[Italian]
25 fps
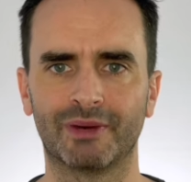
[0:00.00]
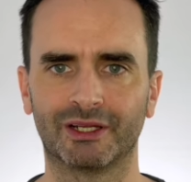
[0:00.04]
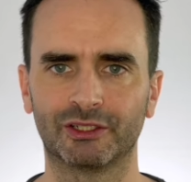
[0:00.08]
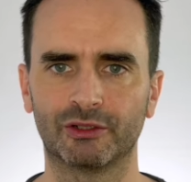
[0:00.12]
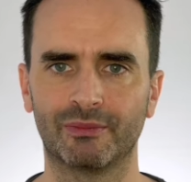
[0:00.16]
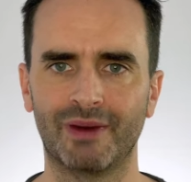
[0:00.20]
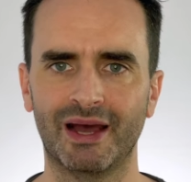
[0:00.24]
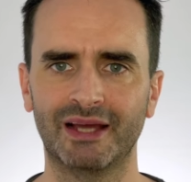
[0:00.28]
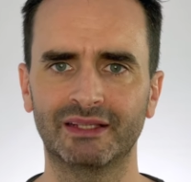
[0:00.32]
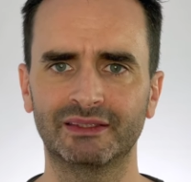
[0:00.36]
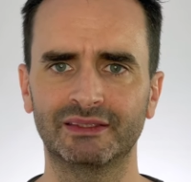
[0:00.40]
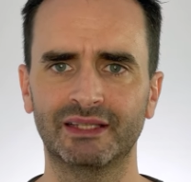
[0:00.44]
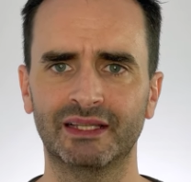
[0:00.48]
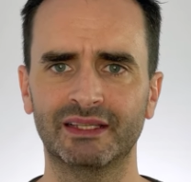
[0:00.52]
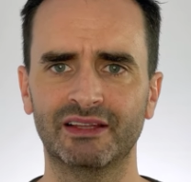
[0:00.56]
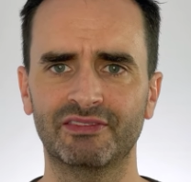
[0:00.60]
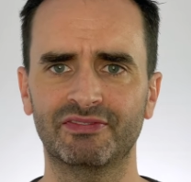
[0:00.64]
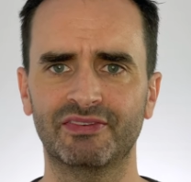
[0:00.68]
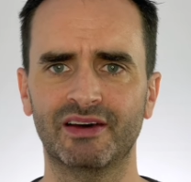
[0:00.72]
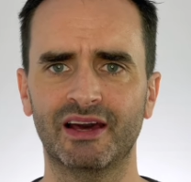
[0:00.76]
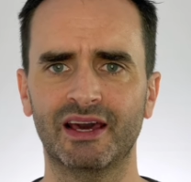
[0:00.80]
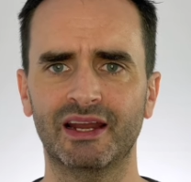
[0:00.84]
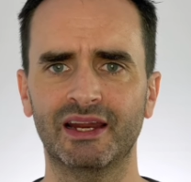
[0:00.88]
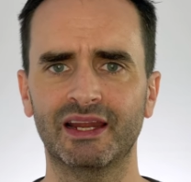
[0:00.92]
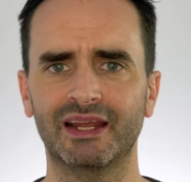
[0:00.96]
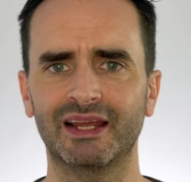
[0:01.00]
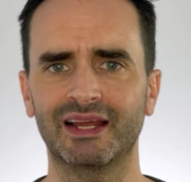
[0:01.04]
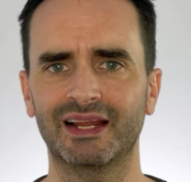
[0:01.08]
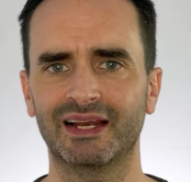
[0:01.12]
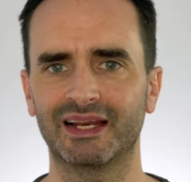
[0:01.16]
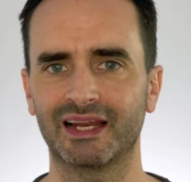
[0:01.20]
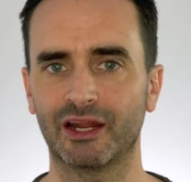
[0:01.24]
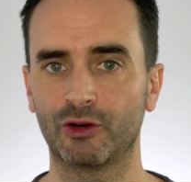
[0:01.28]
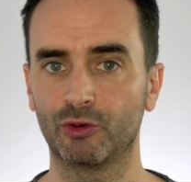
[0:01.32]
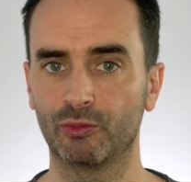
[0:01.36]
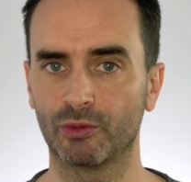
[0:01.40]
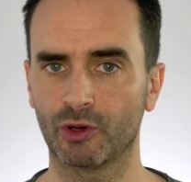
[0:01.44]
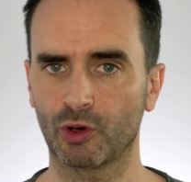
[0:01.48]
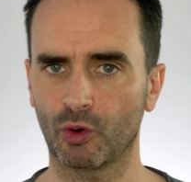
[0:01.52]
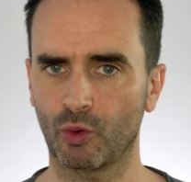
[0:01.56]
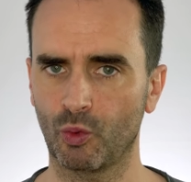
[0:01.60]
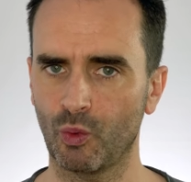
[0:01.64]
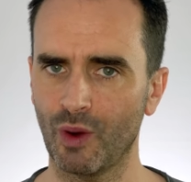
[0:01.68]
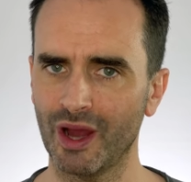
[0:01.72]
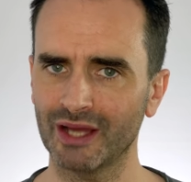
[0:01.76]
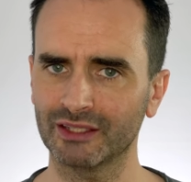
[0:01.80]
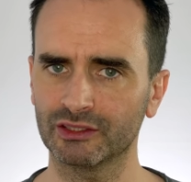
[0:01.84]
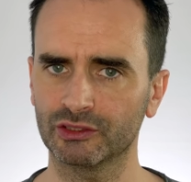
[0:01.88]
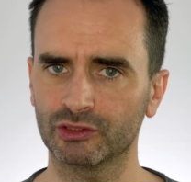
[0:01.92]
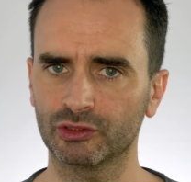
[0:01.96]
domanda da fare, la numero
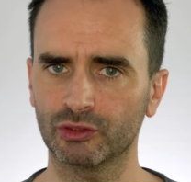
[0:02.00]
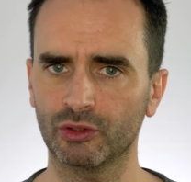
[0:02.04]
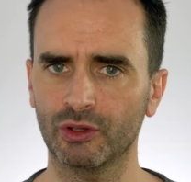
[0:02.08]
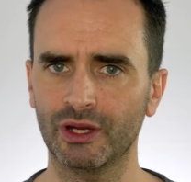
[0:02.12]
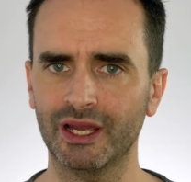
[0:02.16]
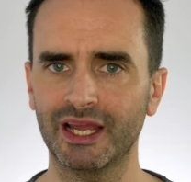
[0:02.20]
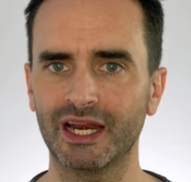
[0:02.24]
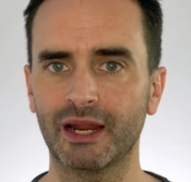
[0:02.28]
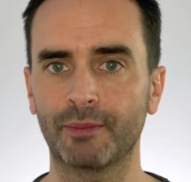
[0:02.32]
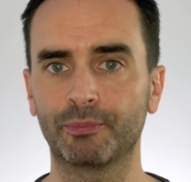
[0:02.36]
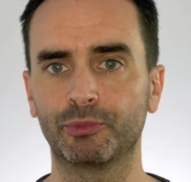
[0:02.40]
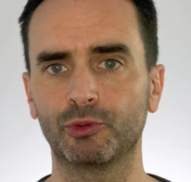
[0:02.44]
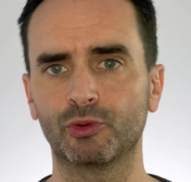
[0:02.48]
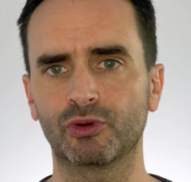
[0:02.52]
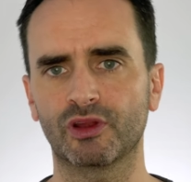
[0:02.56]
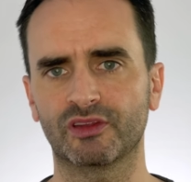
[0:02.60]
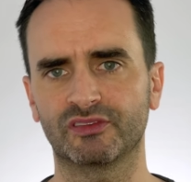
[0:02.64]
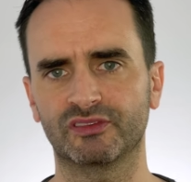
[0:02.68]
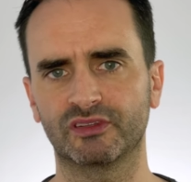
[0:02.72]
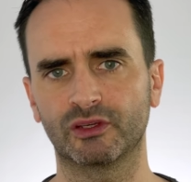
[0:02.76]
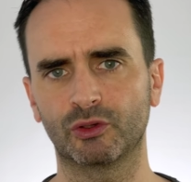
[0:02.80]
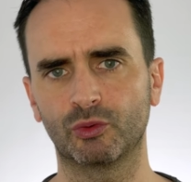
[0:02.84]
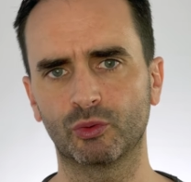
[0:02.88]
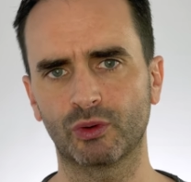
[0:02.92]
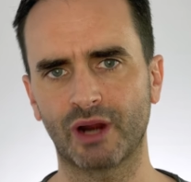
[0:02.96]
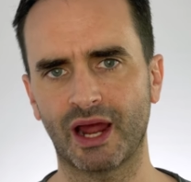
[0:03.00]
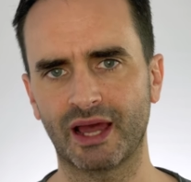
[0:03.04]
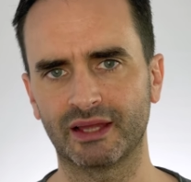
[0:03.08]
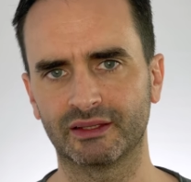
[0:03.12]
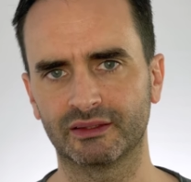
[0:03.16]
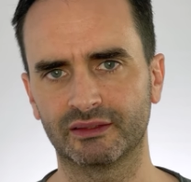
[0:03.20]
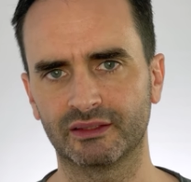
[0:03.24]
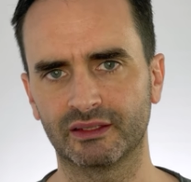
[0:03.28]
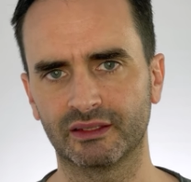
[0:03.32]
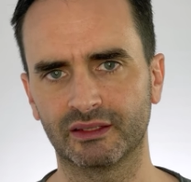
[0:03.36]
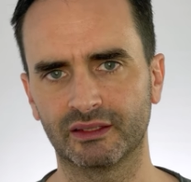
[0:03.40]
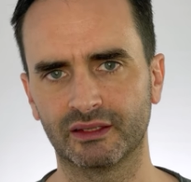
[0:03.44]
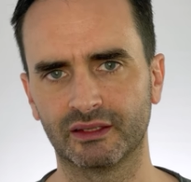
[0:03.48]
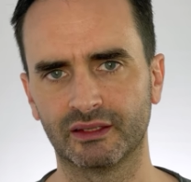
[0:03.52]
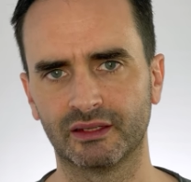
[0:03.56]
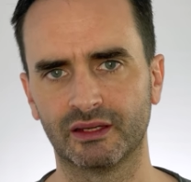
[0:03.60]
4, è la più rassicurante.